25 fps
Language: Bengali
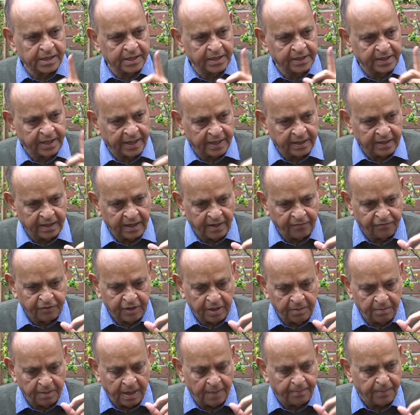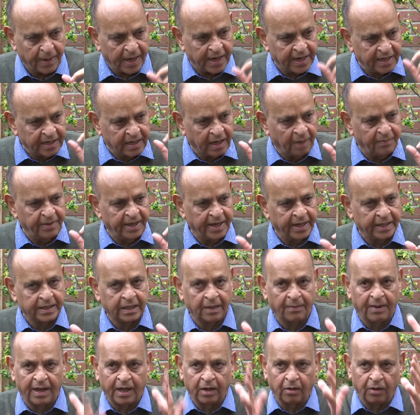আজকে টেকনাফ কিংবা পাটগ্রামে
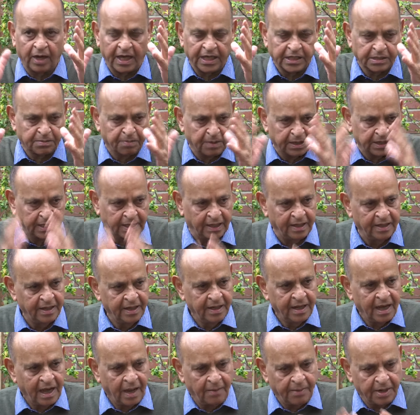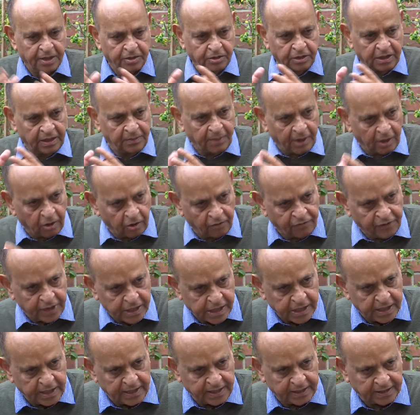একটা ভালো হাসপাতাল আমার যদি ভালো
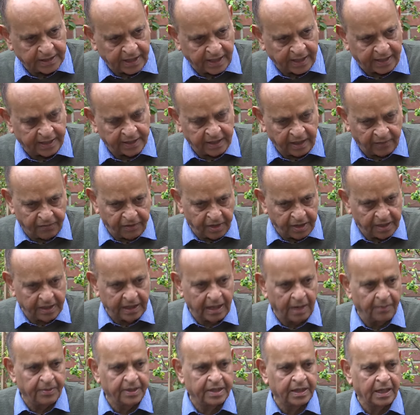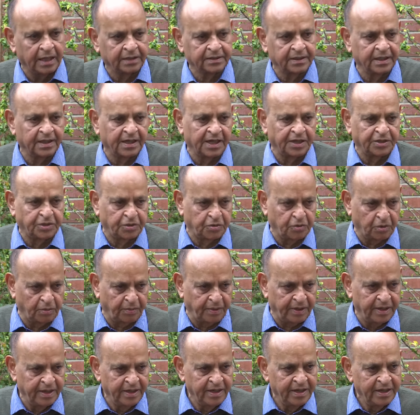ফেসিলিটি থাকে ডেফিনেটলি আমার ডাক্তার কাজ
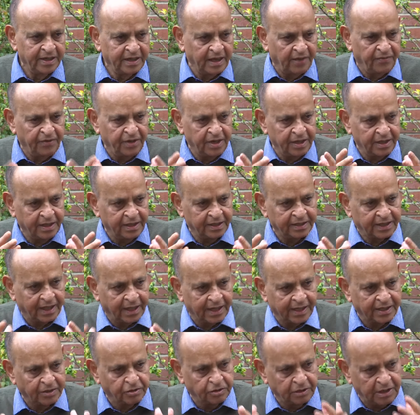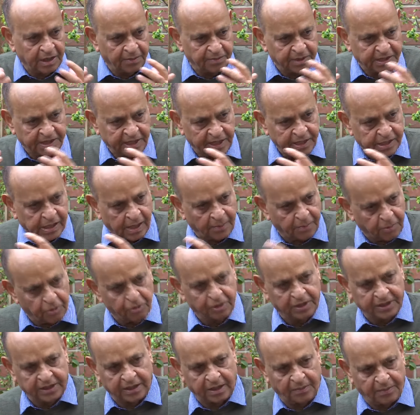করবে ডেফিনেটলি তাকে যদি আমি সেই
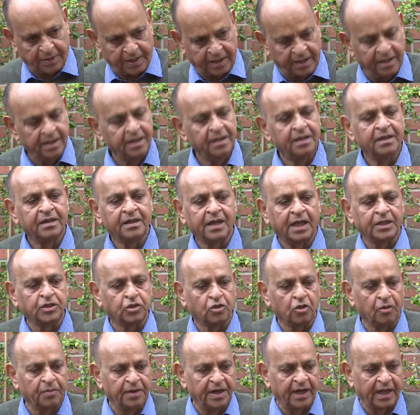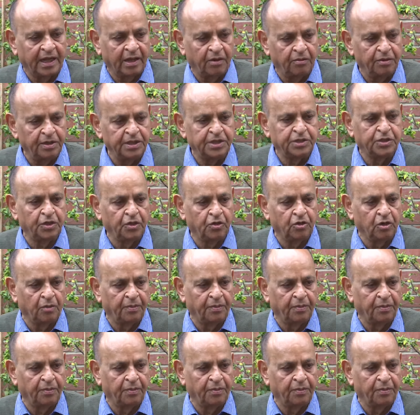সাপোর্ট দিতে পারি কাজ করবে না কেন নিশ্চয়ই